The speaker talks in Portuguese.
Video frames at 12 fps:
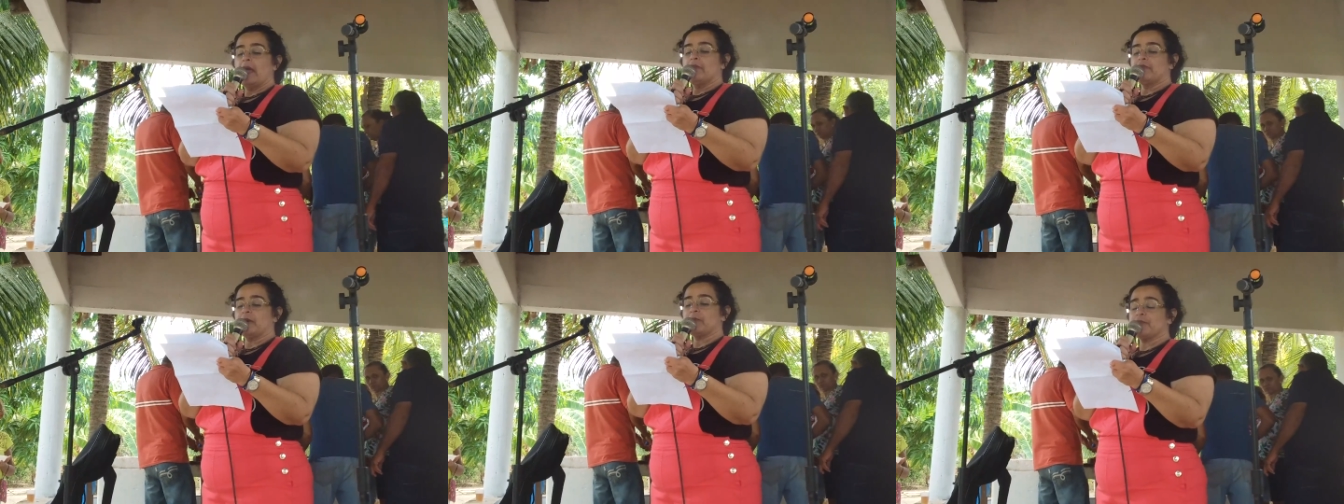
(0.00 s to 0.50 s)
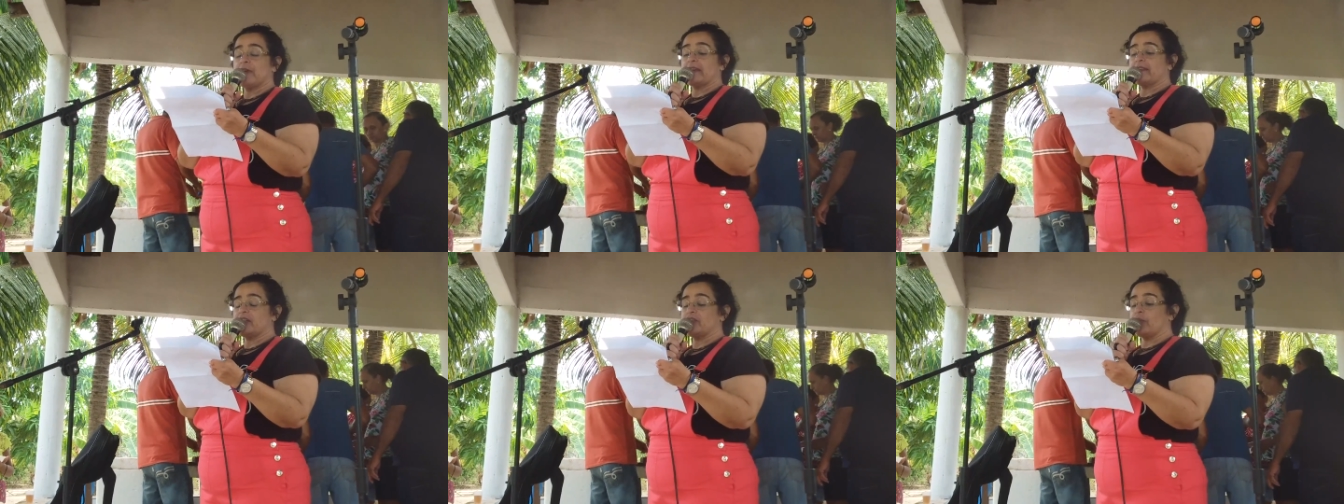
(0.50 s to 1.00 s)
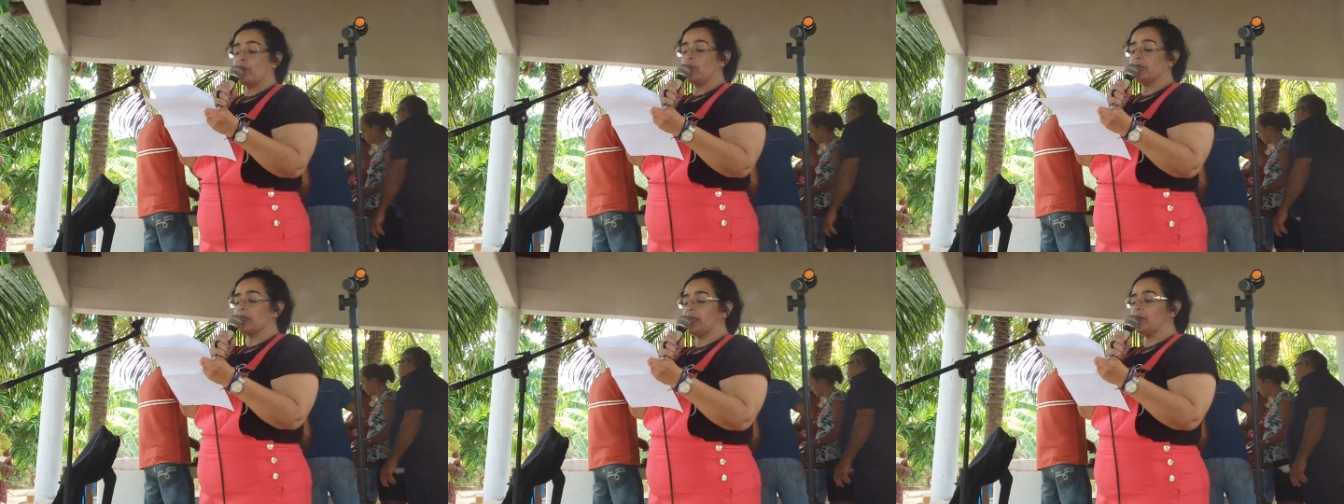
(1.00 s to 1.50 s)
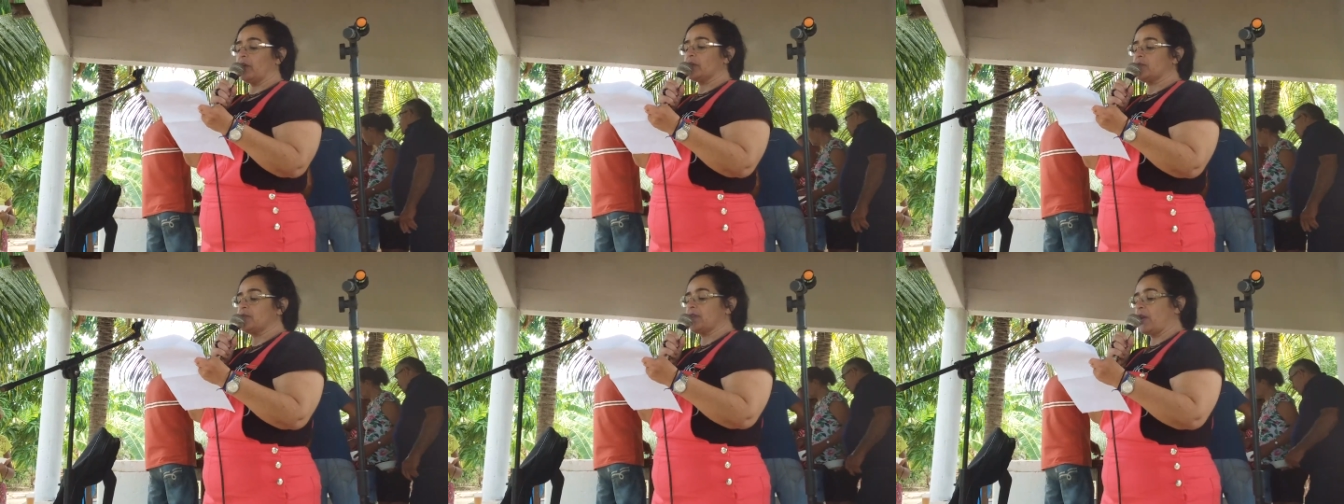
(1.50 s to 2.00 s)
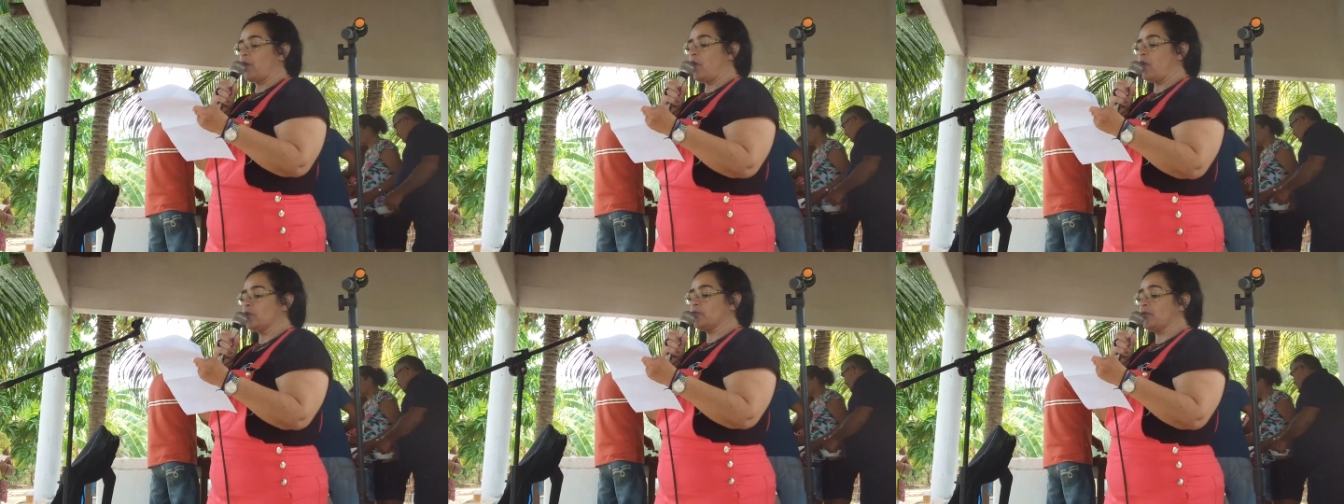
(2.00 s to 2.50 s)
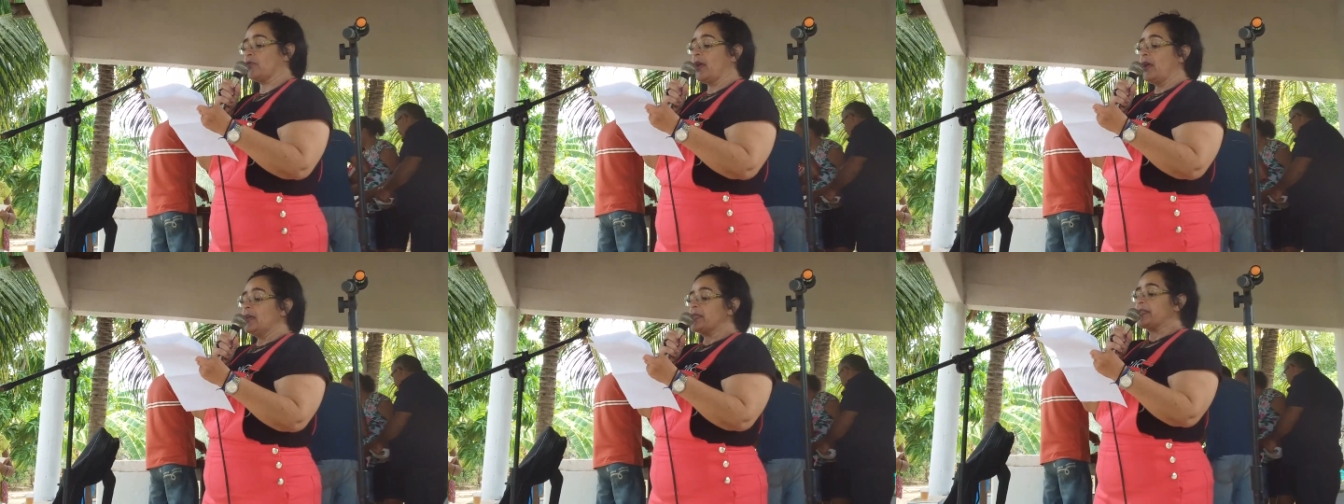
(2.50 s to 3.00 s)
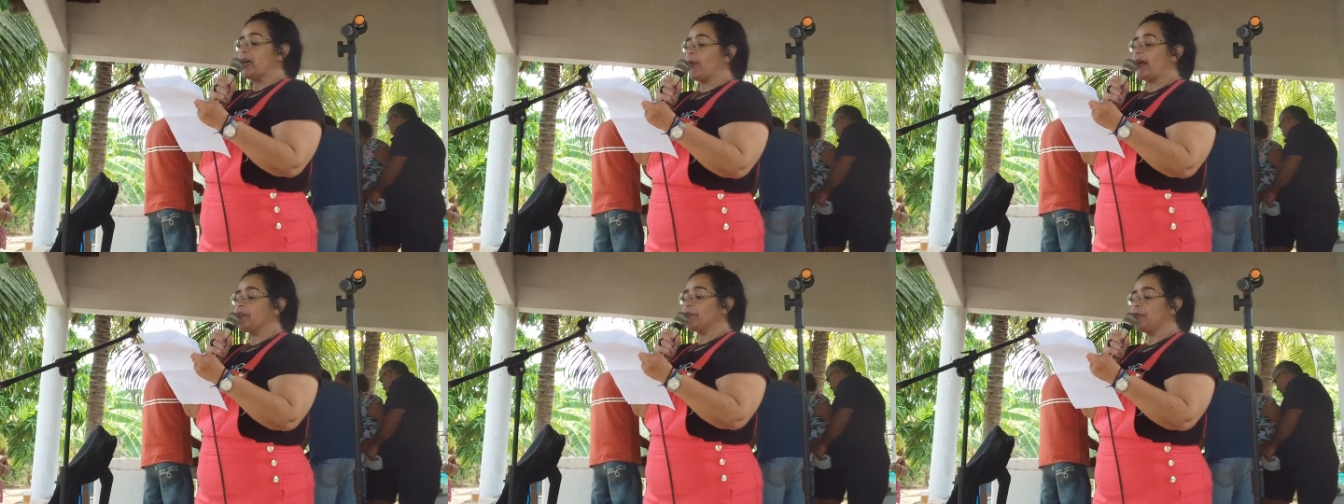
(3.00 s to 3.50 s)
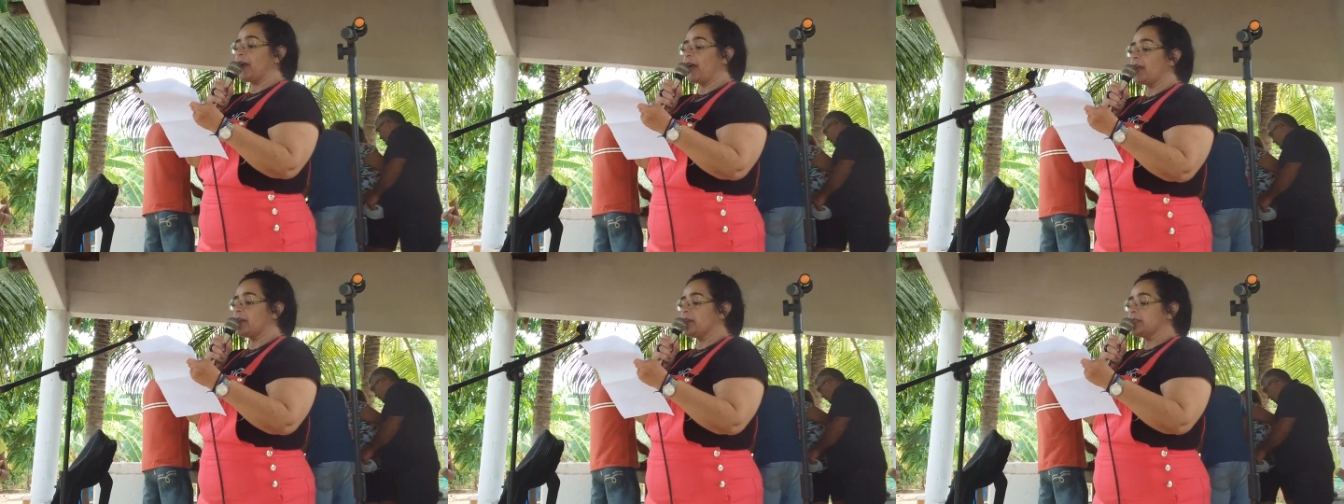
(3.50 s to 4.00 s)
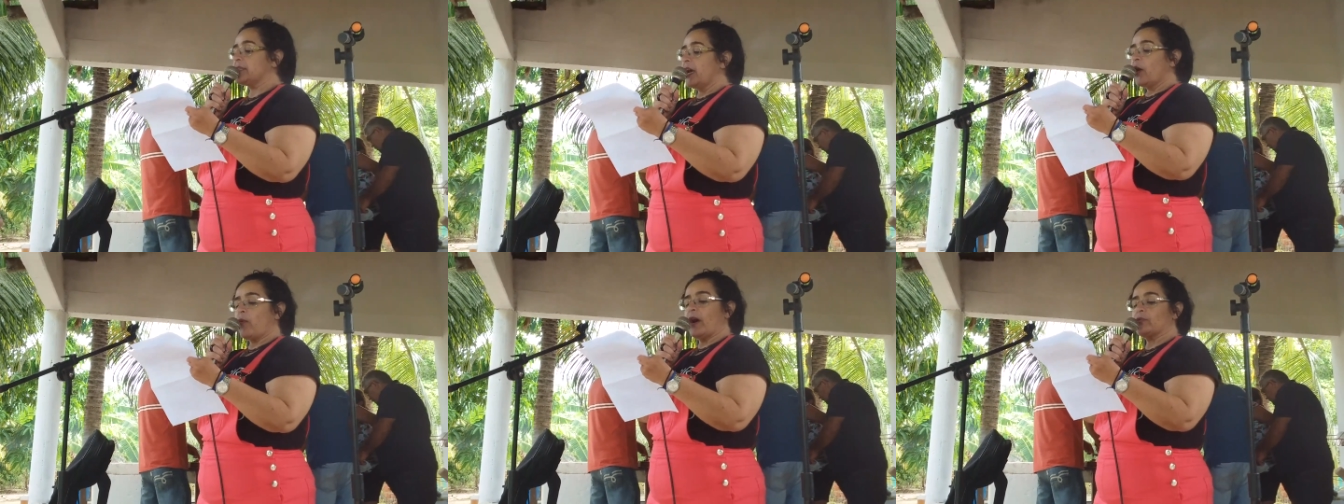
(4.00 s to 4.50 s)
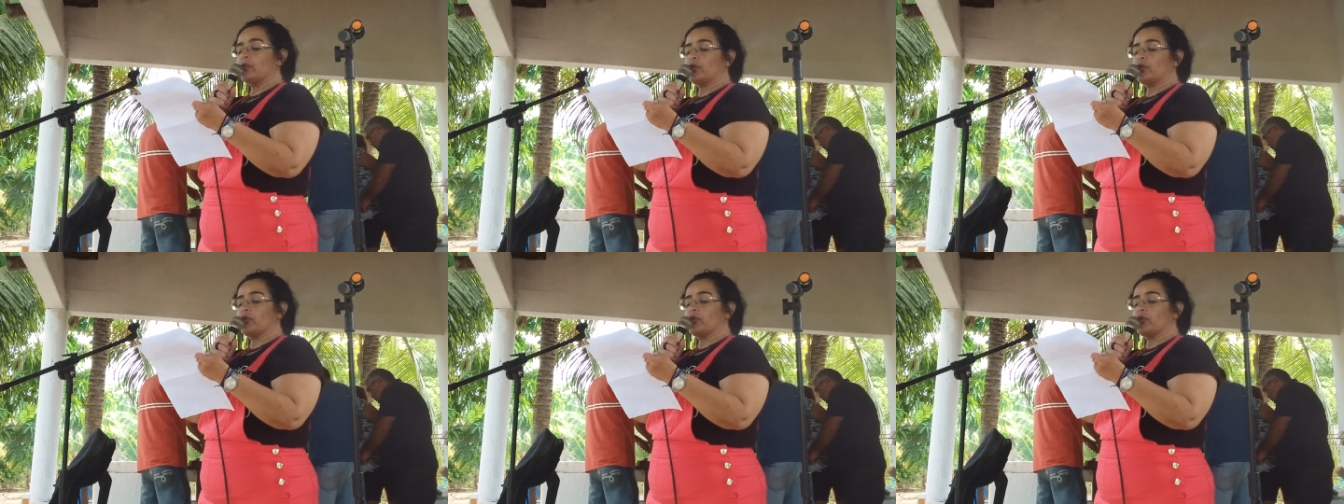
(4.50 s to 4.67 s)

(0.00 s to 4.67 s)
Vamos fazer de conta que nossos encontros são as feiras, quando